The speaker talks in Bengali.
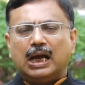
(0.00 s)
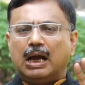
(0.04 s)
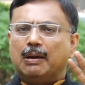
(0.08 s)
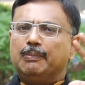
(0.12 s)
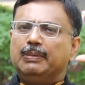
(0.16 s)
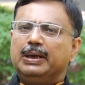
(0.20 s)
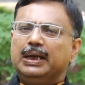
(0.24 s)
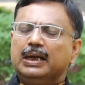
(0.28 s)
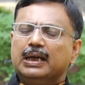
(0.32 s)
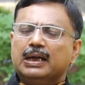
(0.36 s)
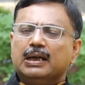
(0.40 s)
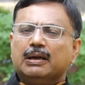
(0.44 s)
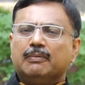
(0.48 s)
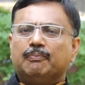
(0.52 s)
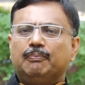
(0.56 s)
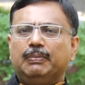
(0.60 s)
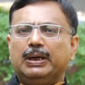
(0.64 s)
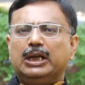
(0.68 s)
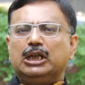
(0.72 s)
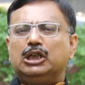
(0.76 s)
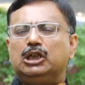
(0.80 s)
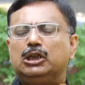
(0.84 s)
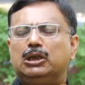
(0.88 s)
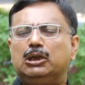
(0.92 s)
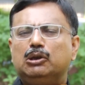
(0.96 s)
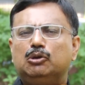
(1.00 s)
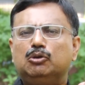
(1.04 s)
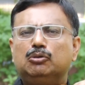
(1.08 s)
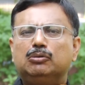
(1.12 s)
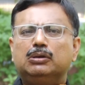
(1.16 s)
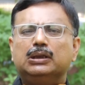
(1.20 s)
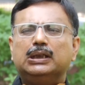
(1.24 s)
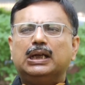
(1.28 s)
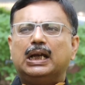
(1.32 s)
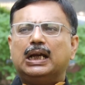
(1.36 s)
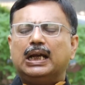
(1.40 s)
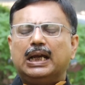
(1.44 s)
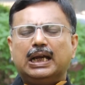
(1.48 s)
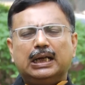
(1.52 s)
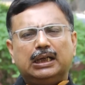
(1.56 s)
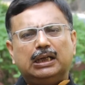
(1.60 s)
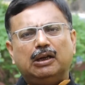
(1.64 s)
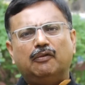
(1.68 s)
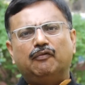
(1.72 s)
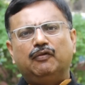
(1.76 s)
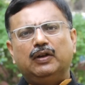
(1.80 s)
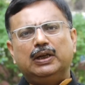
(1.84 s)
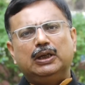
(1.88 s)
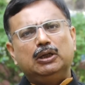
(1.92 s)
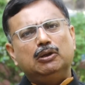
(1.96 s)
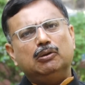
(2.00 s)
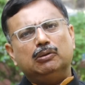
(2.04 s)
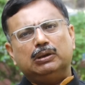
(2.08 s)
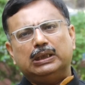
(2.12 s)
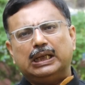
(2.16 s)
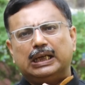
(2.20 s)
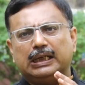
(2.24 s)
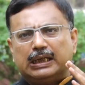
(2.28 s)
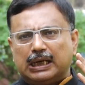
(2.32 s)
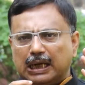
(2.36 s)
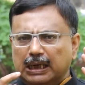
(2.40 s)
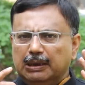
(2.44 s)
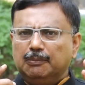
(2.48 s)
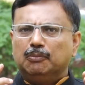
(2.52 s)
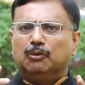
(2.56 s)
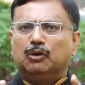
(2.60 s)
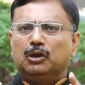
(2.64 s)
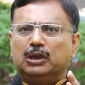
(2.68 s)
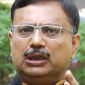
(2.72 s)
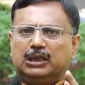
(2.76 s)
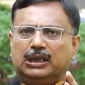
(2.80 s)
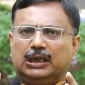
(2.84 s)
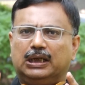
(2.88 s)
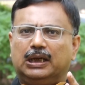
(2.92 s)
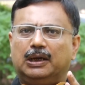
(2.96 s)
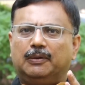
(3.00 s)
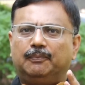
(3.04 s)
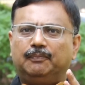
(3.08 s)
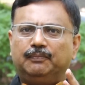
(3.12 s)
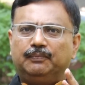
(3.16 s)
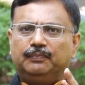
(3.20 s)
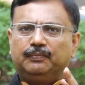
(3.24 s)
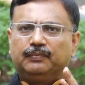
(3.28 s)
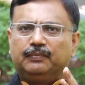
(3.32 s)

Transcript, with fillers: আমি বেশ কিছুদিন আগে একটা ভিডিওতে এটাই বলেছিলাম